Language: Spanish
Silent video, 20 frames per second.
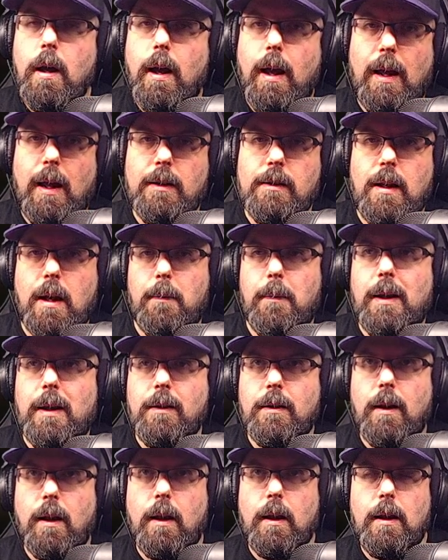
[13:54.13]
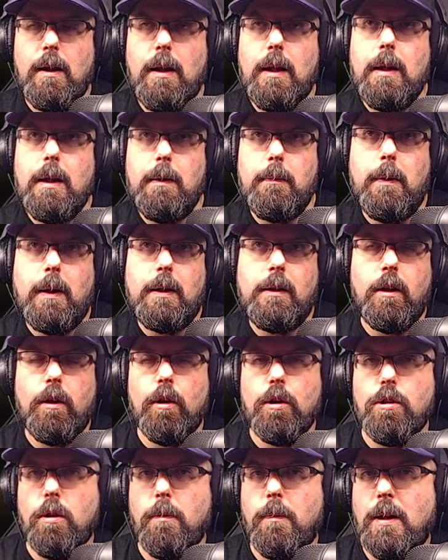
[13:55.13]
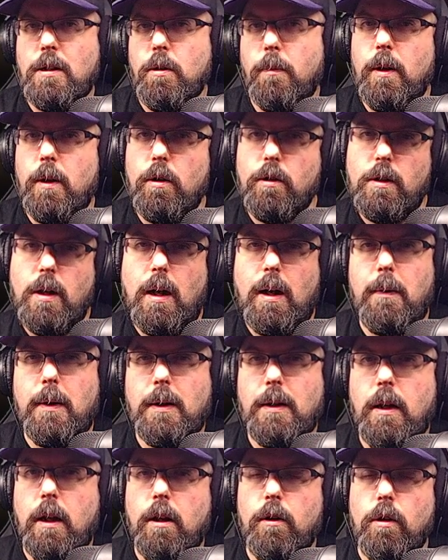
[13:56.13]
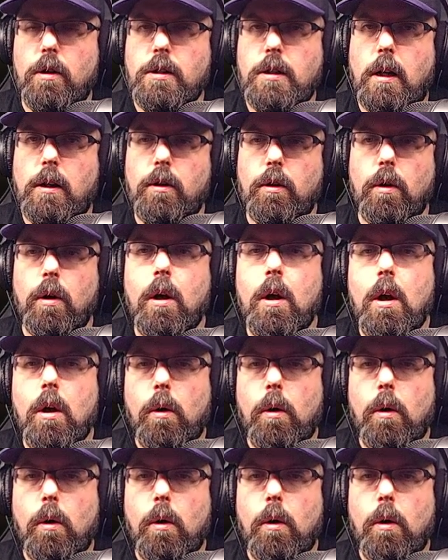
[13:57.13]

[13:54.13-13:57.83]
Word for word: entre 20 y 28 más o menos que acaba teniendo en salto